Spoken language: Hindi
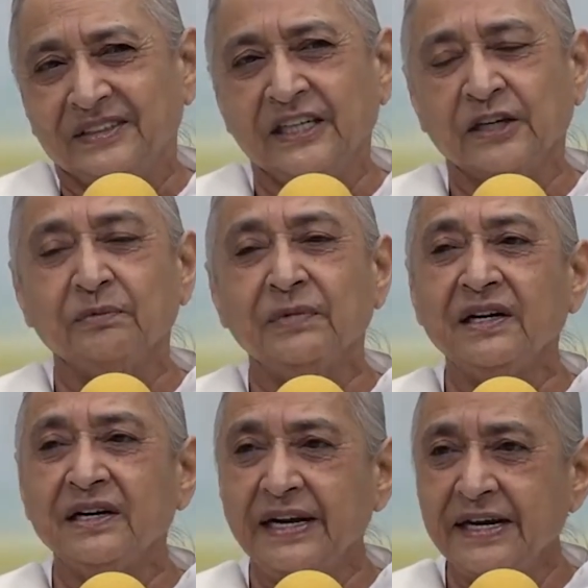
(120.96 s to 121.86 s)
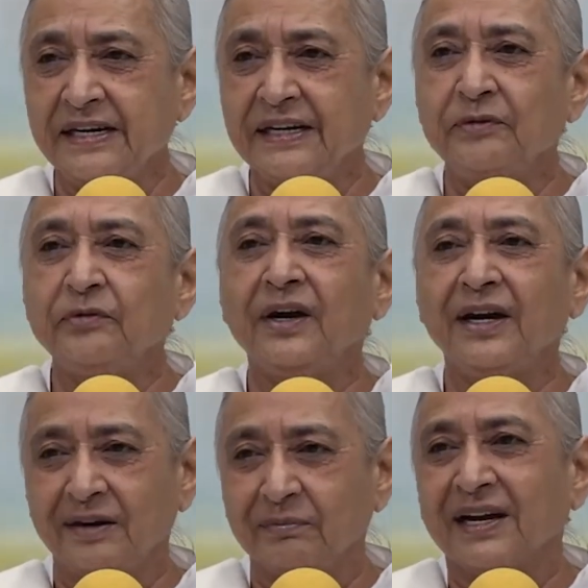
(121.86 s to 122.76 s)
चकमक नहीं गिरी वो
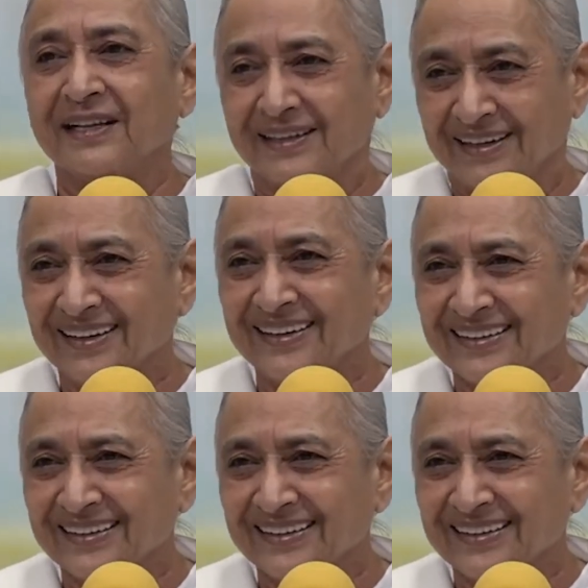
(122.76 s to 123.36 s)
अलग बात है